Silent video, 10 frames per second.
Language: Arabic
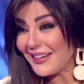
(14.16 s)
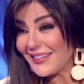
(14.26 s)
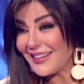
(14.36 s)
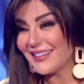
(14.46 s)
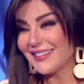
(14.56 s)

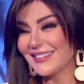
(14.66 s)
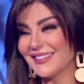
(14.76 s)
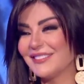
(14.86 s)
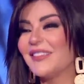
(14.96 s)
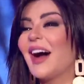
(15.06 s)
مع ابني
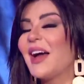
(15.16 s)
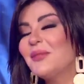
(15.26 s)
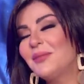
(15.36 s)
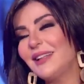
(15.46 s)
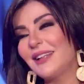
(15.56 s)

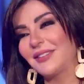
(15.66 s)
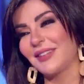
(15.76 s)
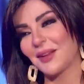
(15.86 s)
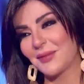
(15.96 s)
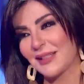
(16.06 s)
مع
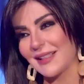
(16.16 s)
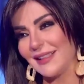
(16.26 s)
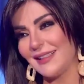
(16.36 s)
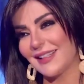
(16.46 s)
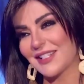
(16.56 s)
ابنك بدك
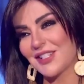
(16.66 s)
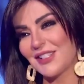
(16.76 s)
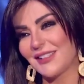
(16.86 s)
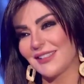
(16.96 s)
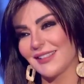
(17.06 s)
تقولي لنا
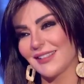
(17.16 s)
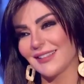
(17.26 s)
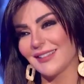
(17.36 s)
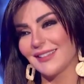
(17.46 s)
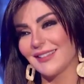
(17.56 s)
شيء
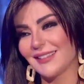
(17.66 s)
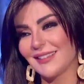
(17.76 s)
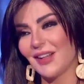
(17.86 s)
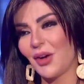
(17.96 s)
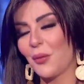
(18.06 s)
آه،
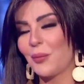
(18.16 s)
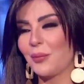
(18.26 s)
حب